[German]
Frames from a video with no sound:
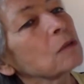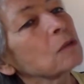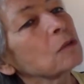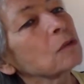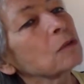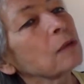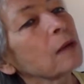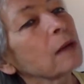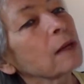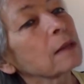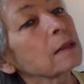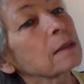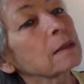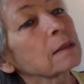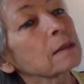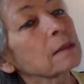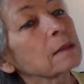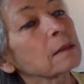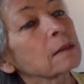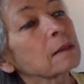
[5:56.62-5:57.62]

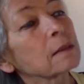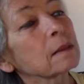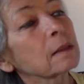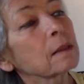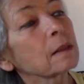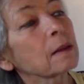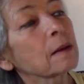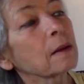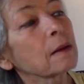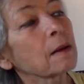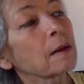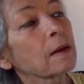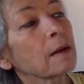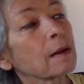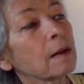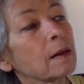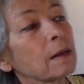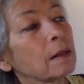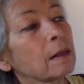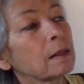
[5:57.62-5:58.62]
schwarz.
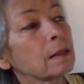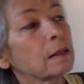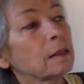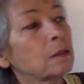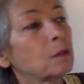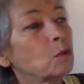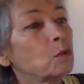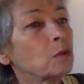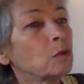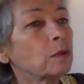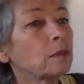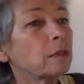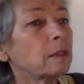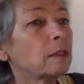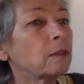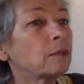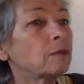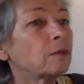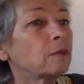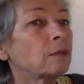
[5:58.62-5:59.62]
Die
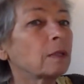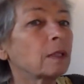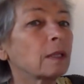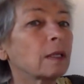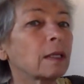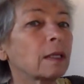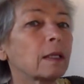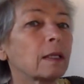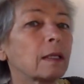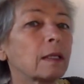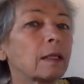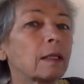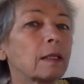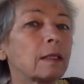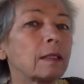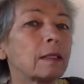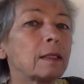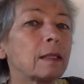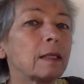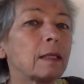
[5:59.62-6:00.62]
Untiefen
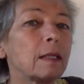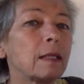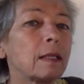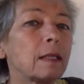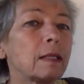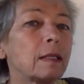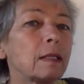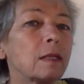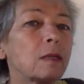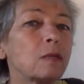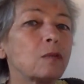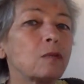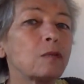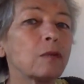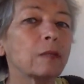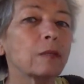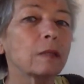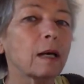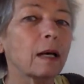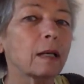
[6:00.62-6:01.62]
in der Nähe der
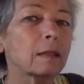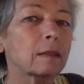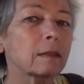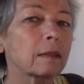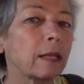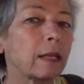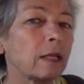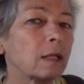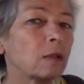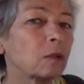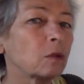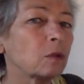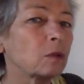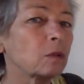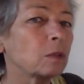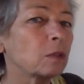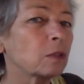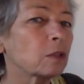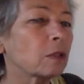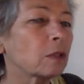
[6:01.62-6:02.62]
Ufer traten
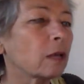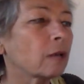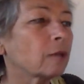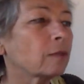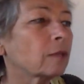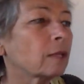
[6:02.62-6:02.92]
hellgrün mit scharfen